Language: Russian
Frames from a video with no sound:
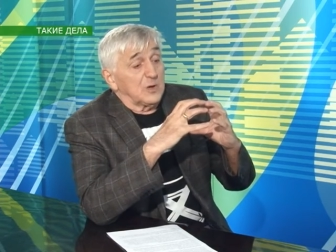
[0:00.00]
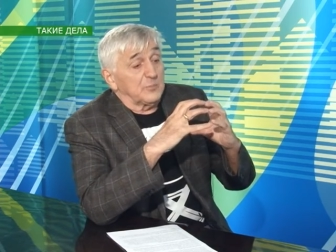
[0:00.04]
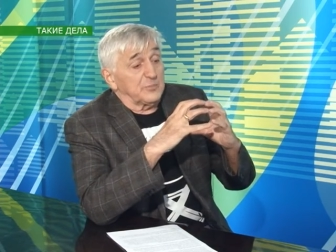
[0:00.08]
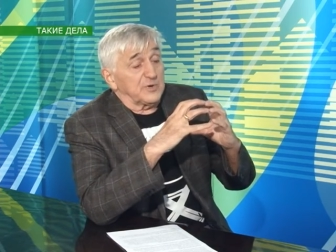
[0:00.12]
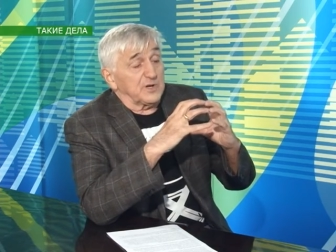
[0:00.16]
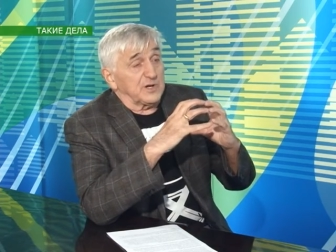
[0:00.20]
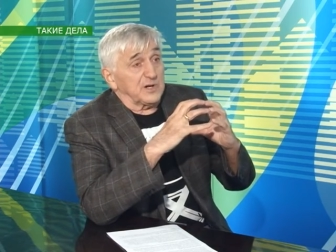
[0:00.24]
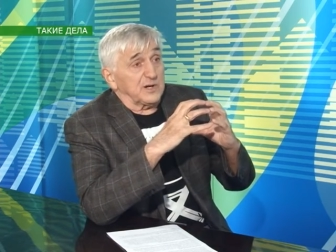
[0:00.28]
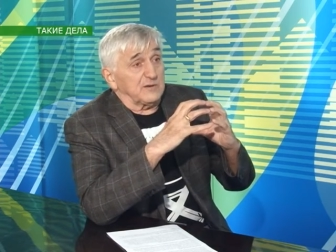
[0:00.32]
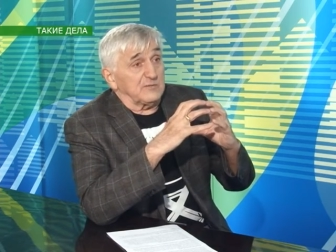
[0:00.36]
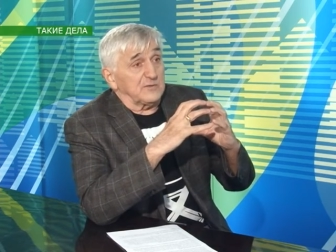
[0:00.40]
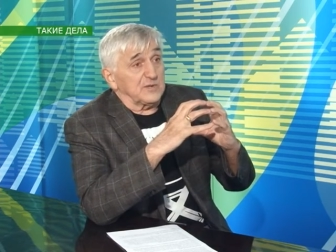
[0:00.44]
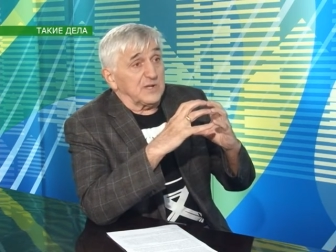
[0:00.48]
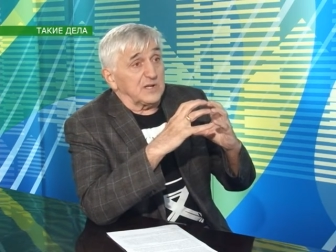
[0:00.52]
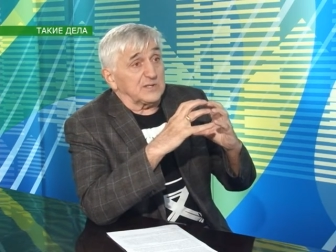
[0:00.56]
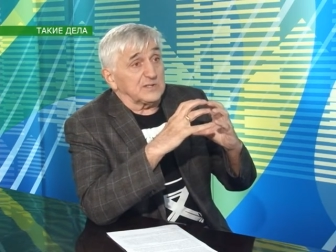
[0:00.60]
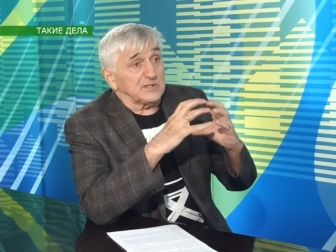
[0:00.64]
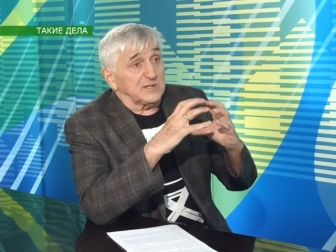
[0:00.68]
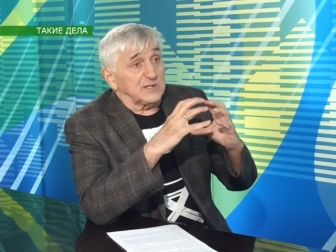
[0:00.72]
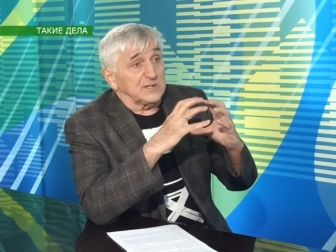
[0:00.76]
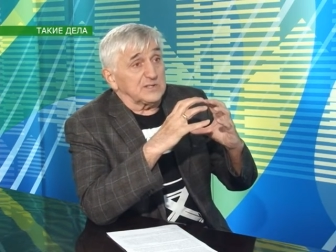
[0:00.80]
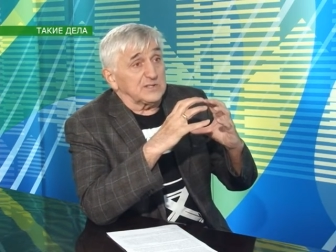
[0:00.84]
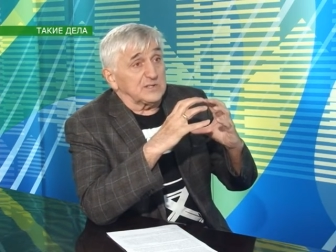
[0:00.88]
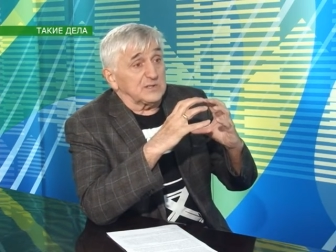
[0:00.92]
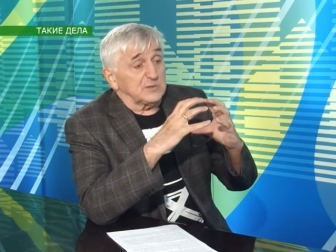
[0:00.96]

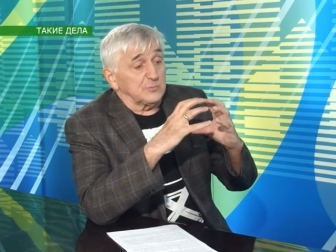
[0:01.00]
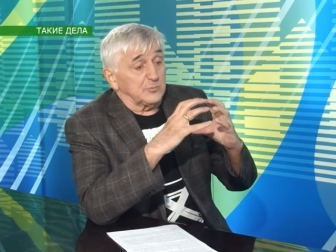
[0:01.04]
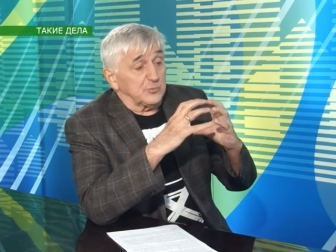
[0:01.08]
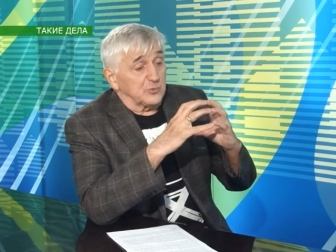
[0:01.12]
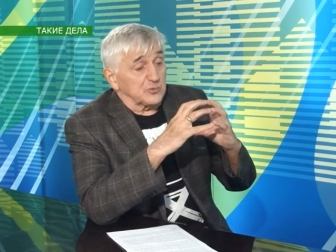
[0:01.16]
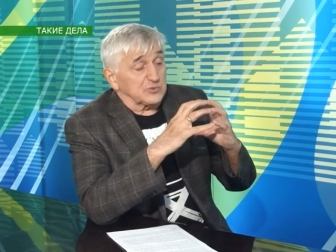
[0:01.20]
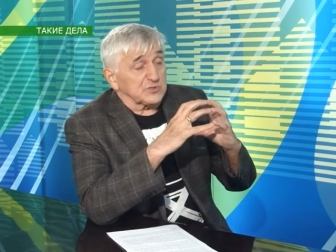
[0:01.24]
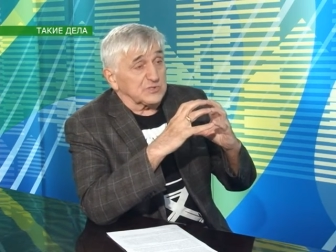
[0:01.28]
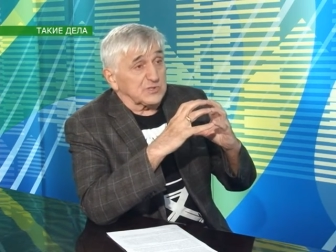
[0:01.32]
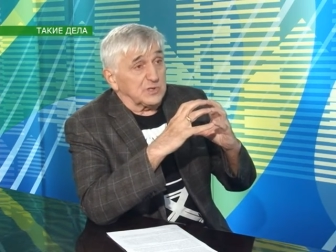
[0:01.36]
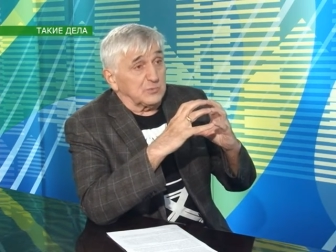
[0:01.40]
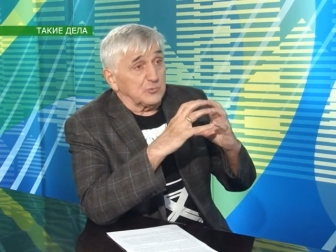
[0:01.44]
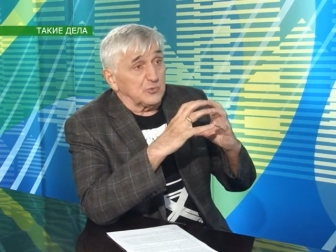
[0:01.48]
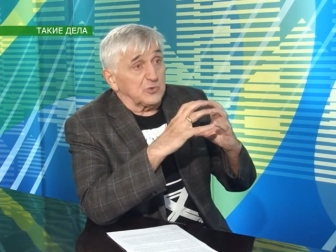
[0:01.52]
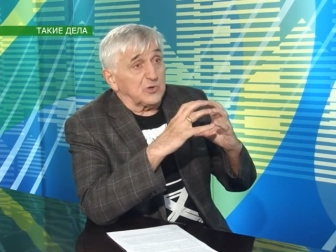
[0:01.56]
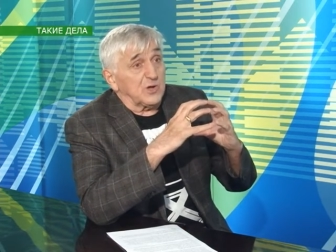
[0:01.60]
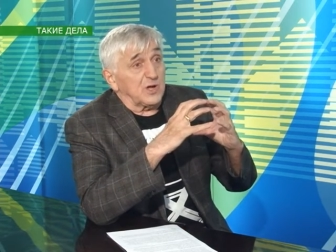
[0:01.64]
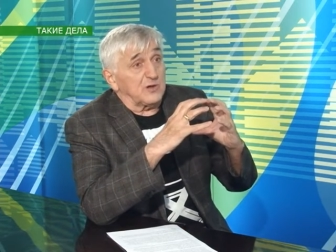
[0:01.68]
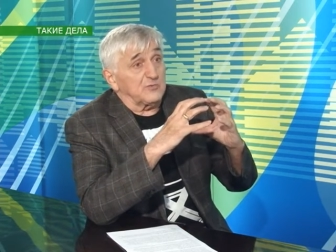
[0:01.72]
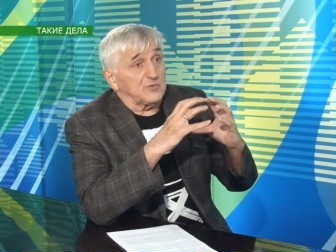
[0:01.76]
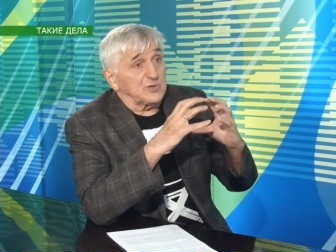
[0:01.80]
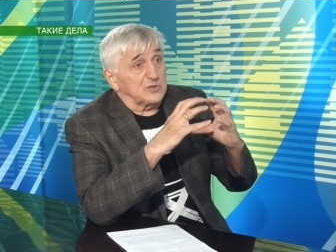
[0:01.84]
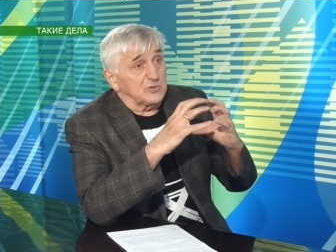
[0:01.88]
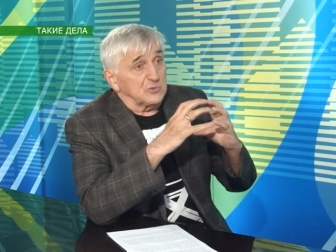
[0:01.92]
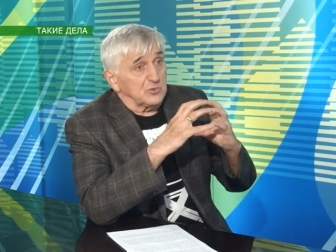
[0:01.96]
приравнять к Эдинбургскому и
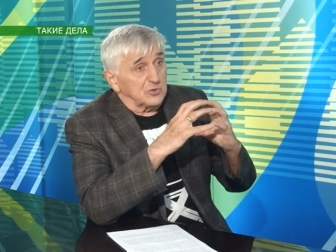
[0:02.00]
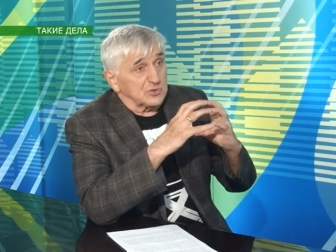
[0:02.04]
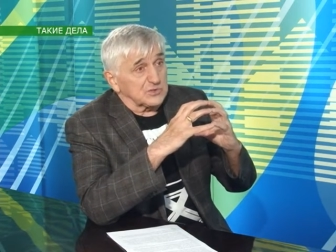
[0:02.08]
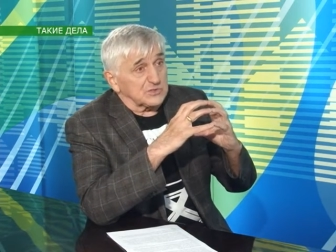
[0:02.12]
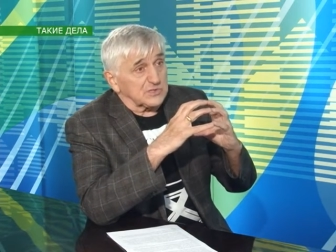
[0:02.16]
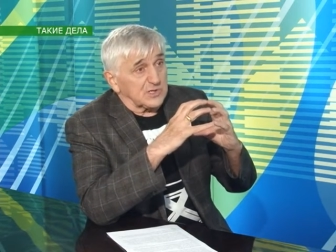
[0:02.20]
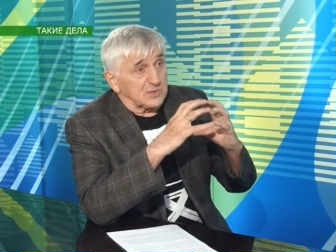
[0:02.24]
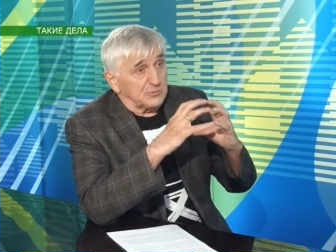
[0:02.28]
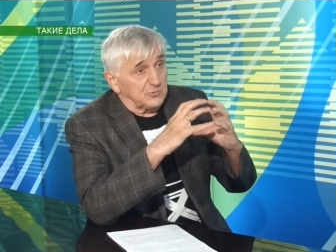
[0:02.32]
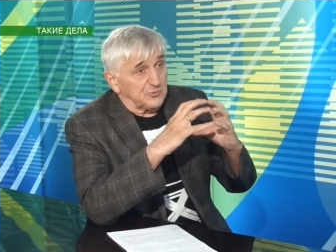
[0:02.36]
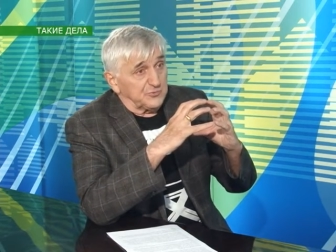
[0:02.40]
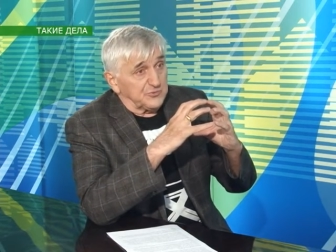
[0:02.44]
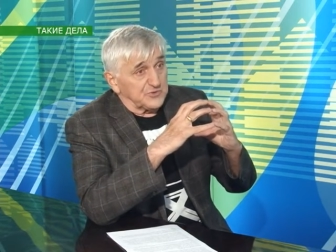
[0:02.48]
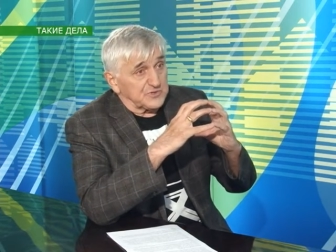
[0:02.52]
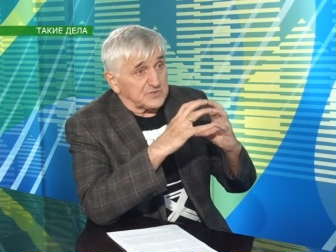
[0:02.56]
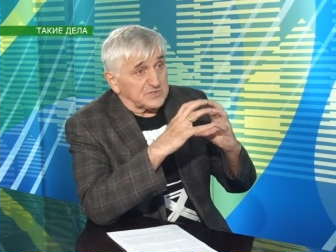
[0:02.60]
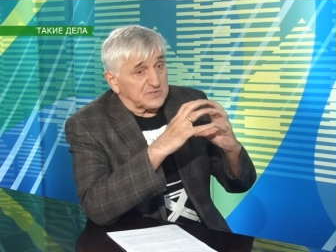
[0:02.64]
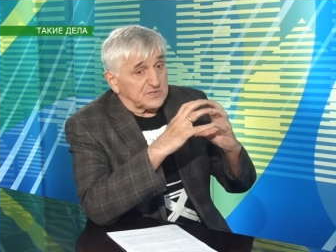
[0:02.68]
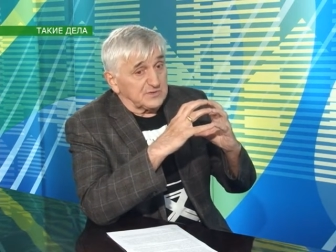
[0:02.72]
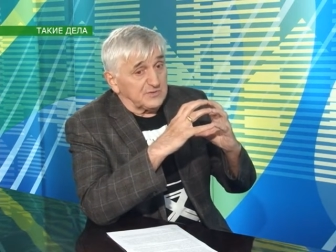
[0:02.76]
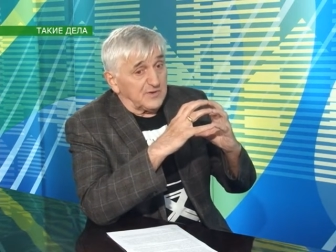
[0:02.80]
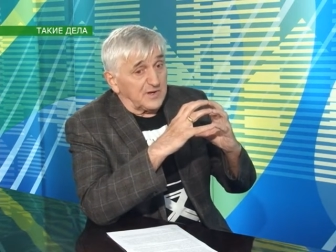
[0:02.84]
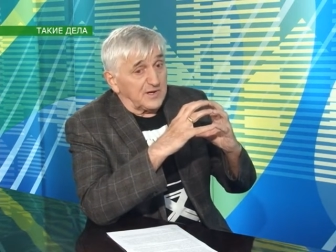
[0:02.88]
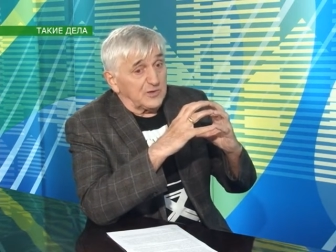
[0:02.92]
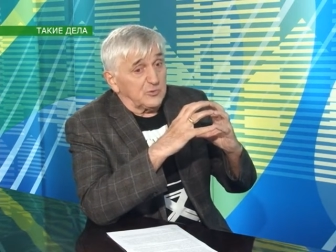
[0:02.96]
Авиньонскому
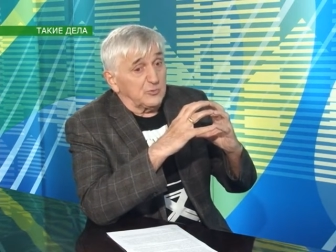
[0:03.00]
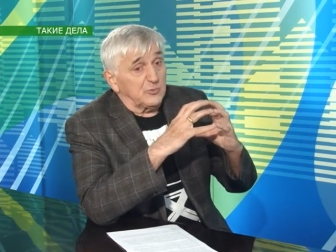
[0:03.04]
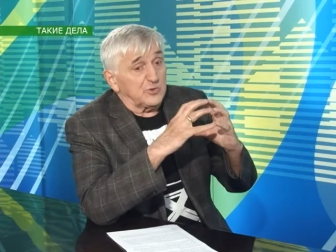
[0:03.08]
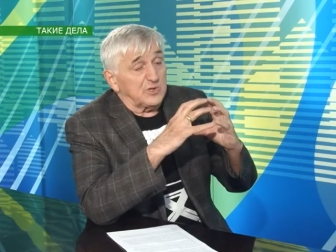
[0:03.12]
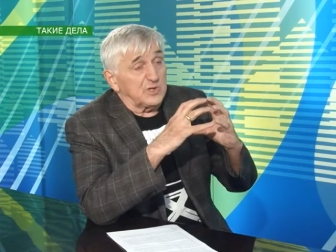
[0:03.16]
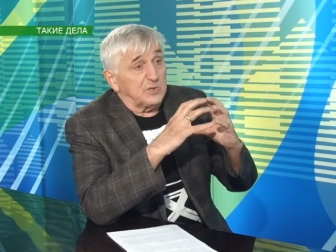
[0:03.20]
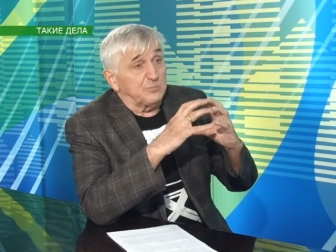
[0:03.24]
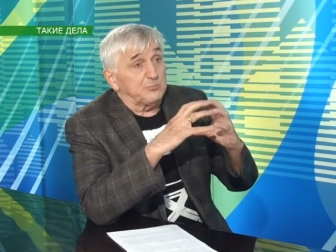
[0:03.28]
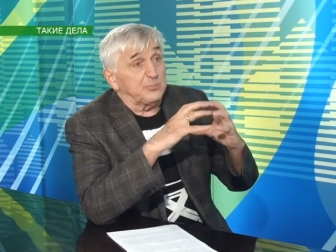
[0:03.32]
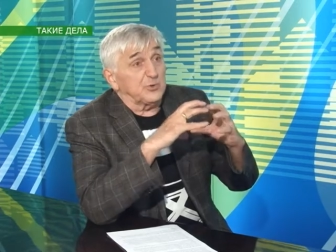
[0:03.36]
фестивалю и